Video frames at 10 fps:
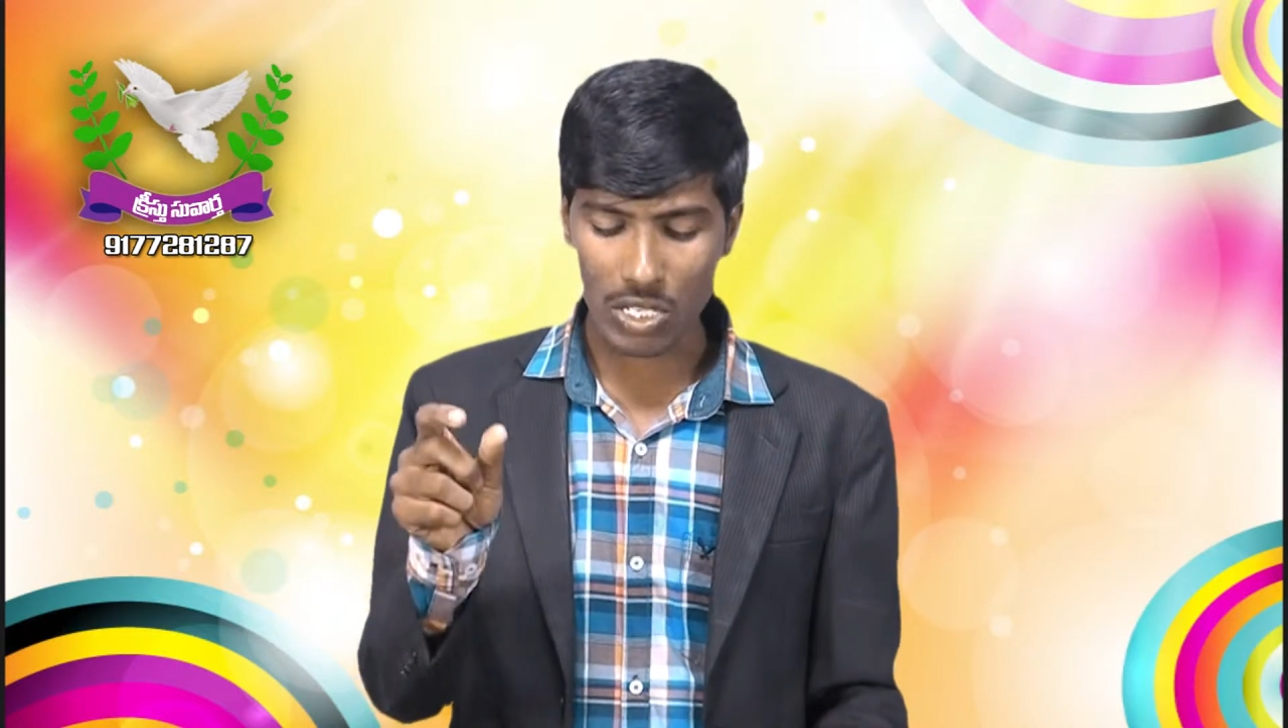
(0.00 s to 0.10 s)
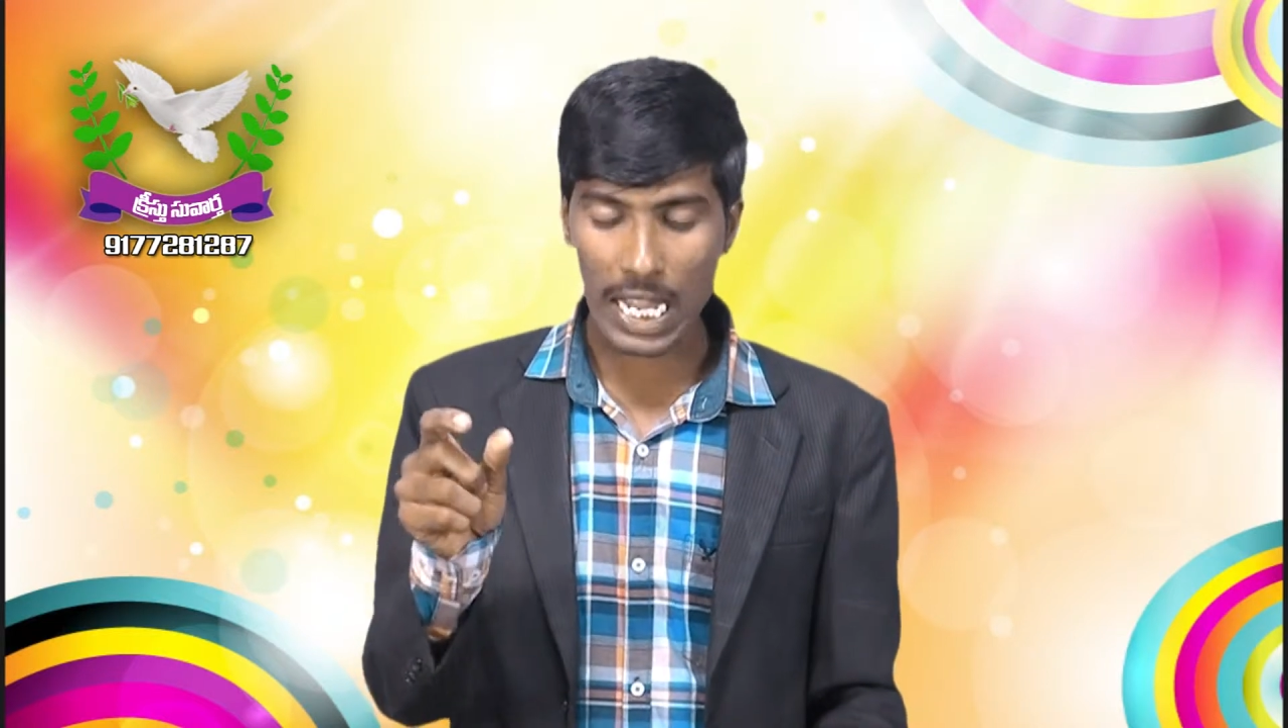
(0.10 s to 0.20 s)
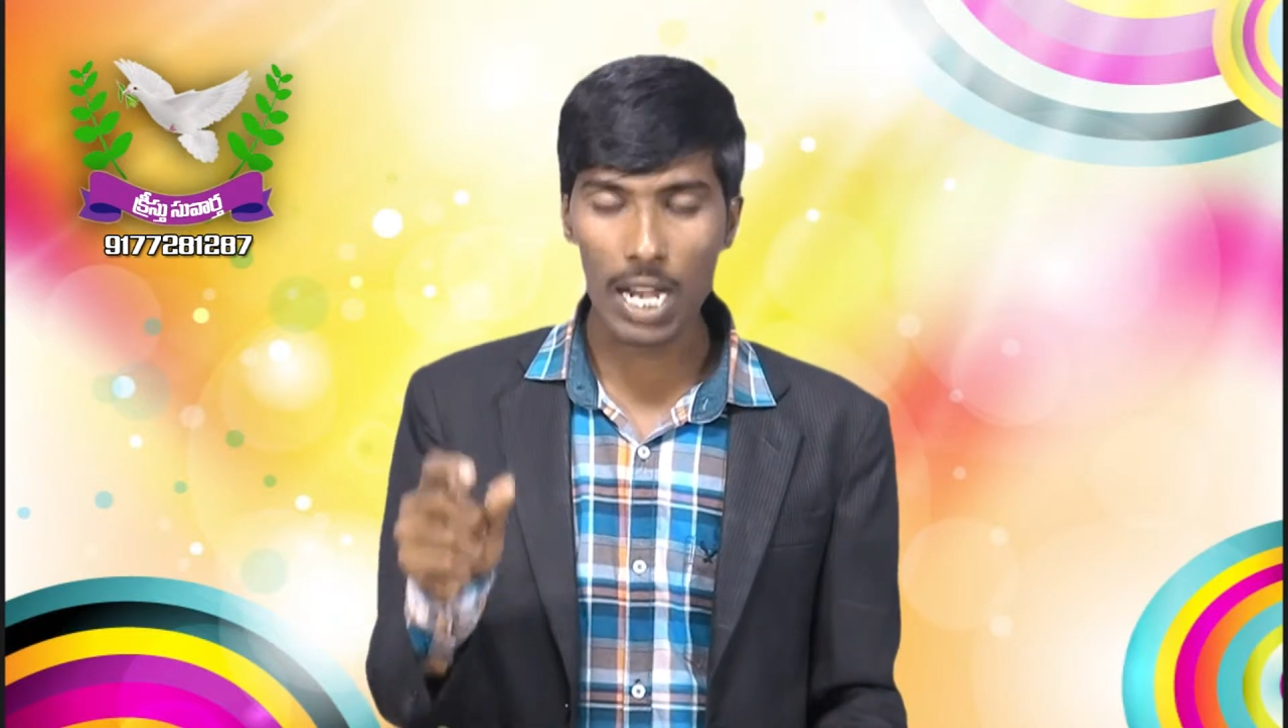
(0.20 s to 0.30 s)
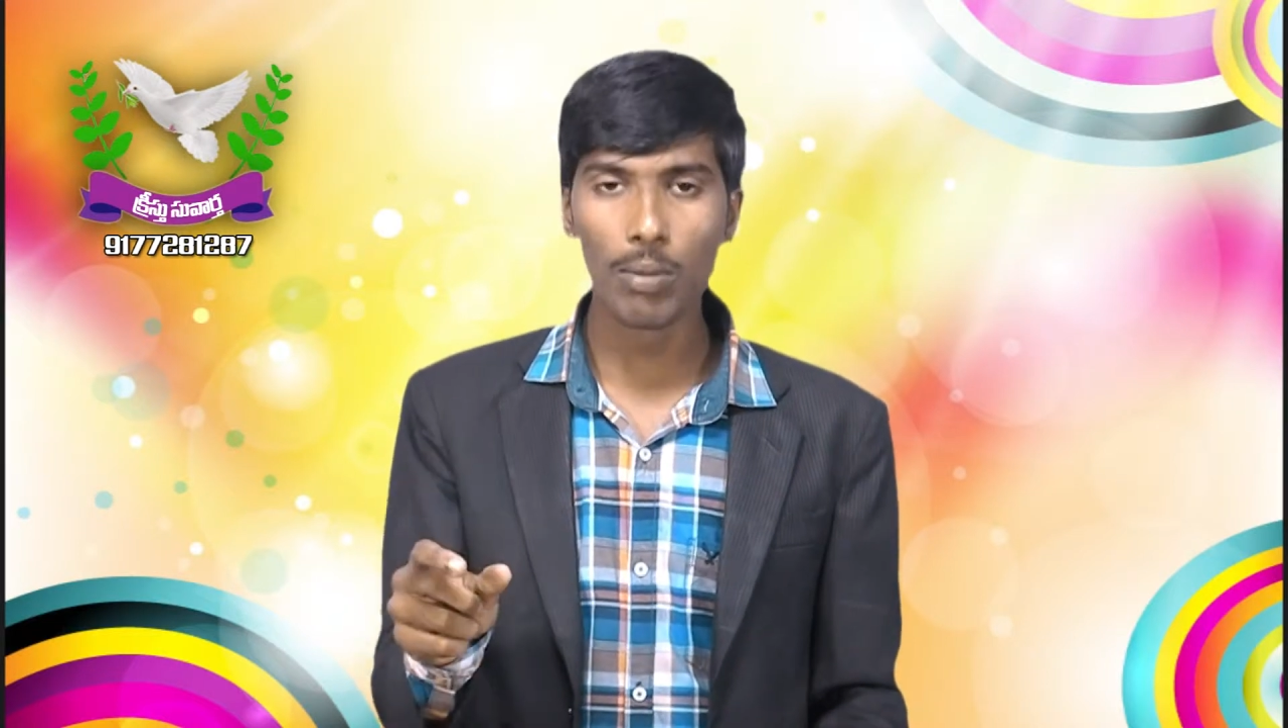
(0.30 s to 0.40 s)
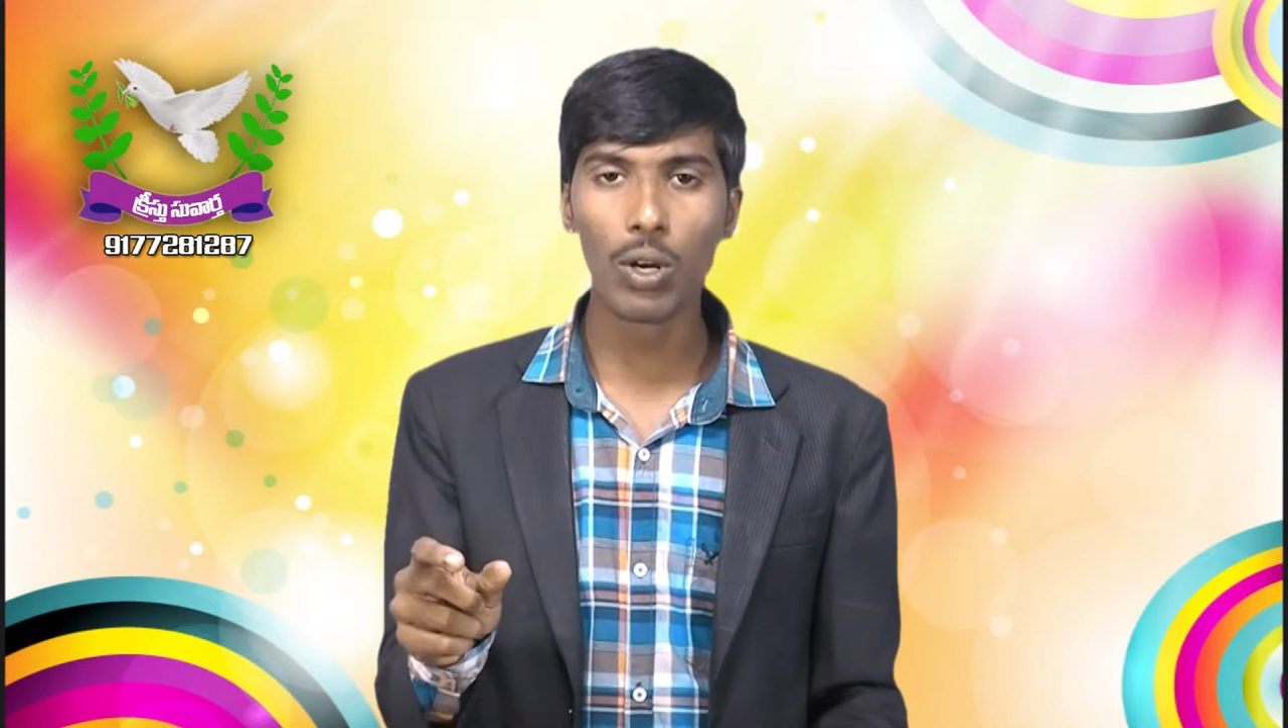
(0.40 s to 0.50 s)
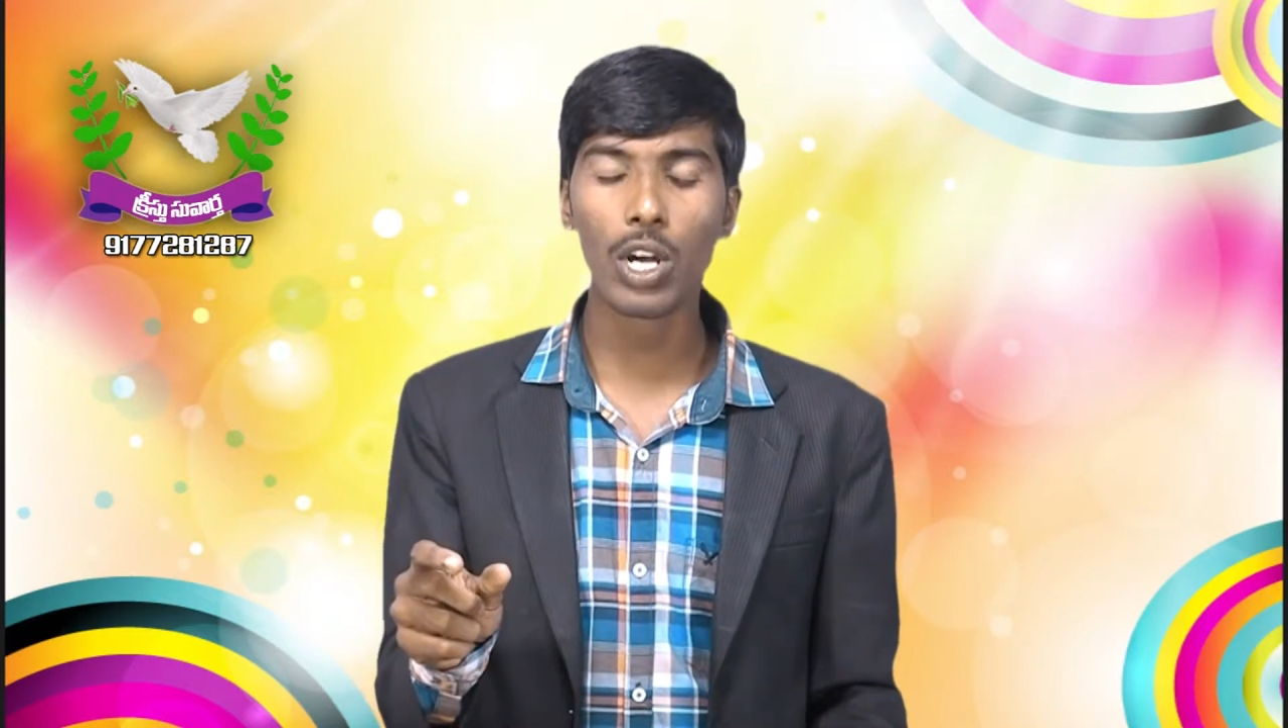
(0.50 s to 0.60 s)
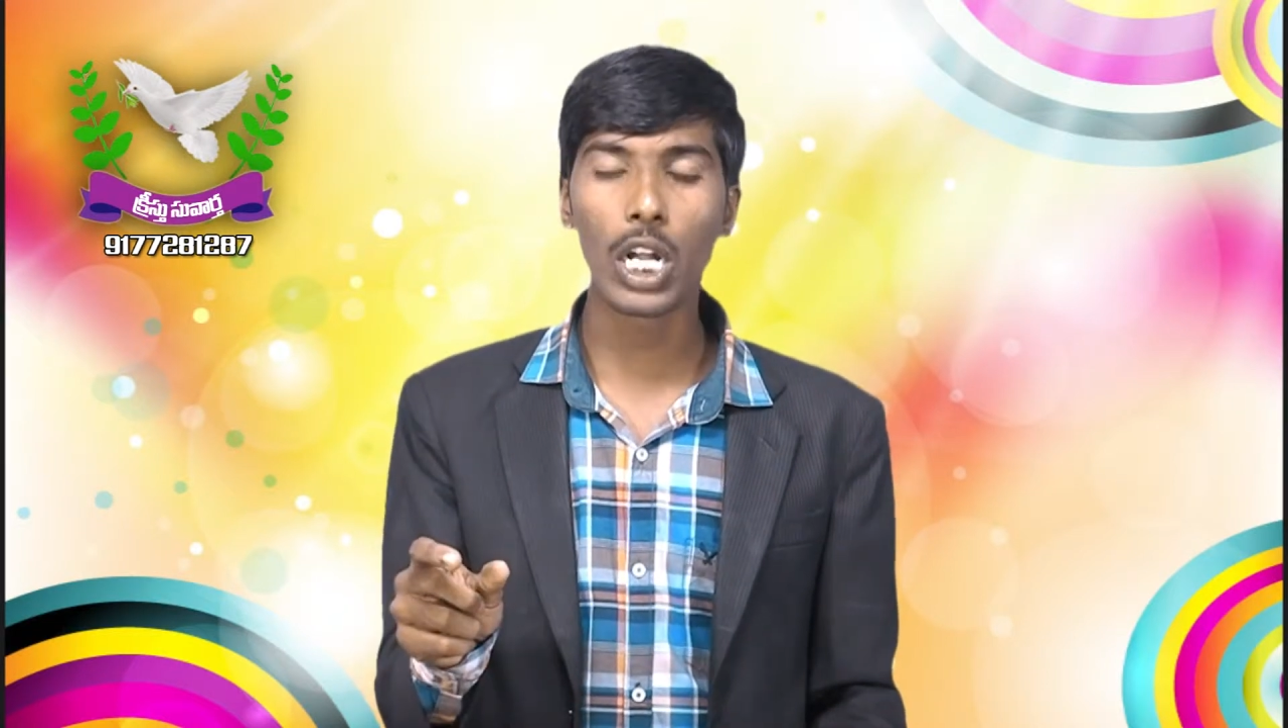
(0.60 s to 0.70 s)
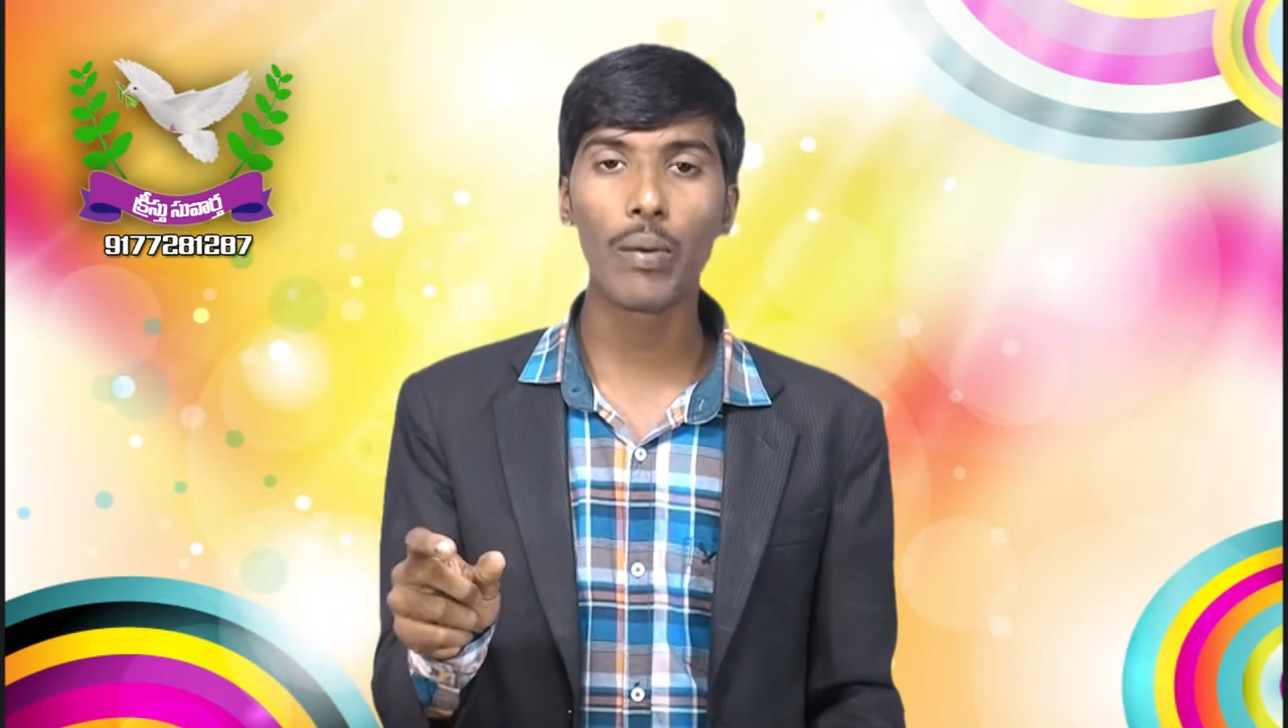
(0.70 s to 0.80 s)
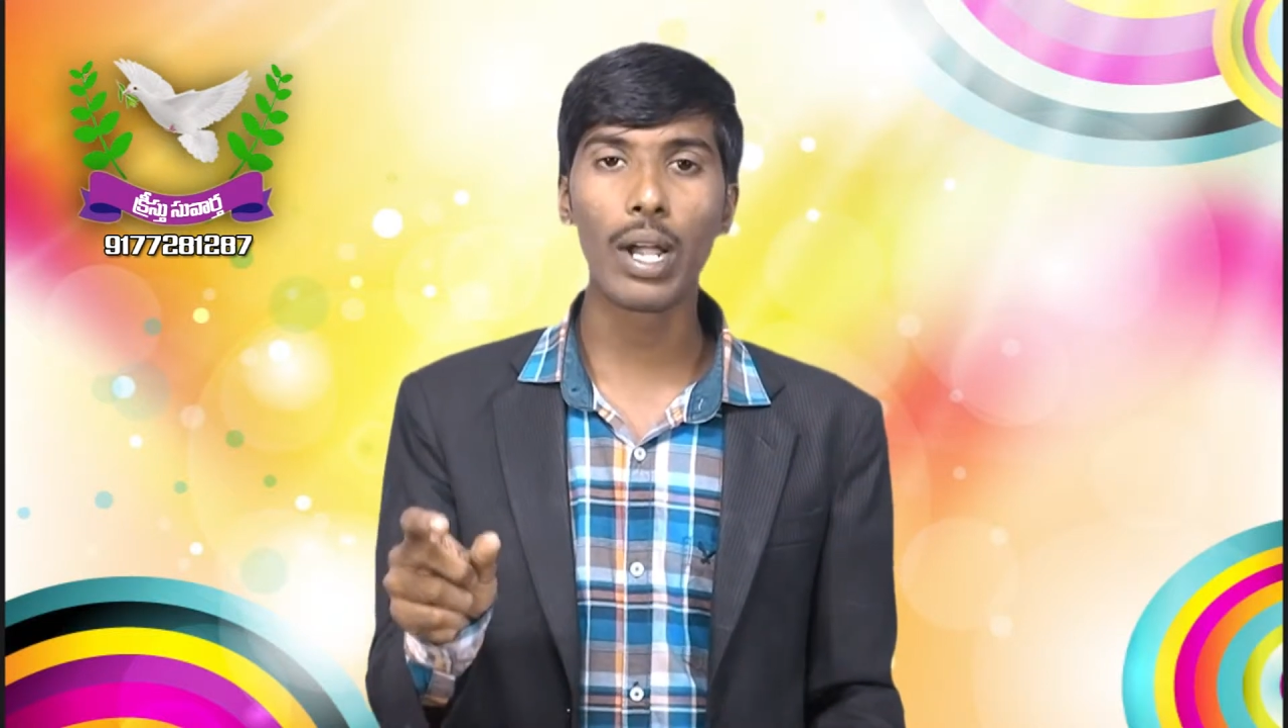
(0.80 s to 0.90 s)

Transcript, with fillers: స్థలంలోనికి